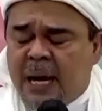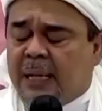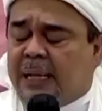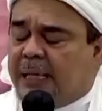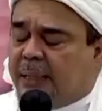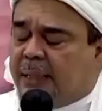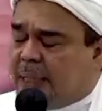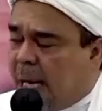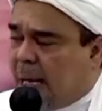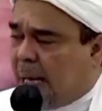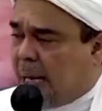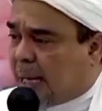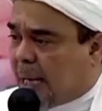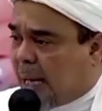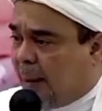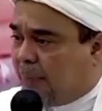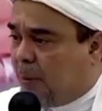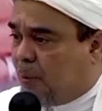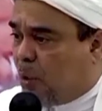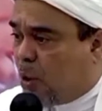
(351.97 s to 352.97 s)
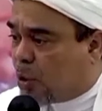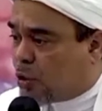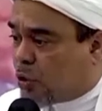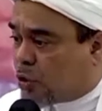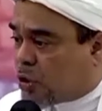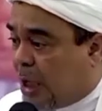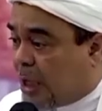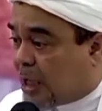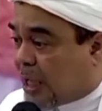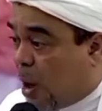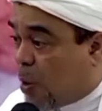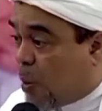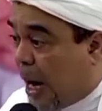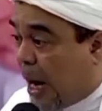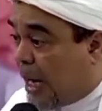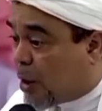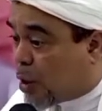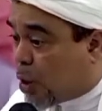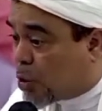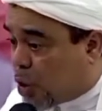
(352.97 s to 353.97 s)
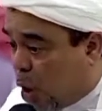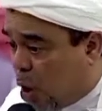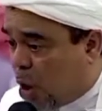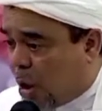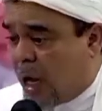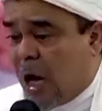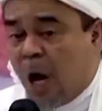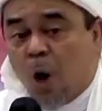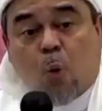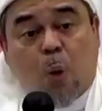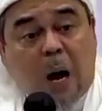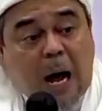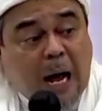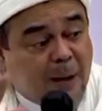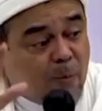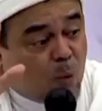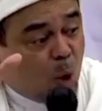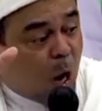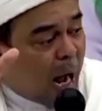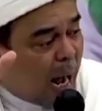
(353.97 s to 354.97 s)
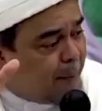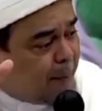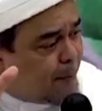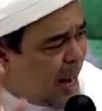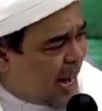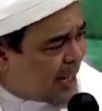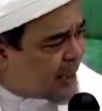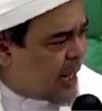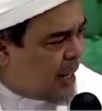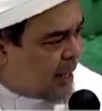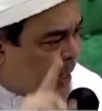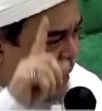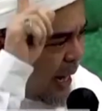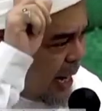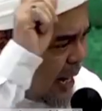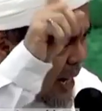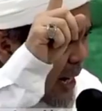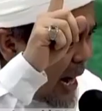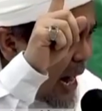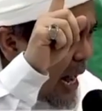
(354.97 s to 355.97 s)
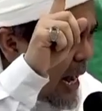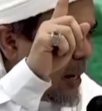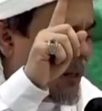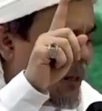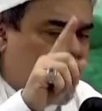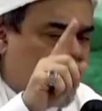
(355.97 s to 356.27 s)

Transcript: tidaklah kami mengutus engkau wahai Rasul, wahai Muhammad, illa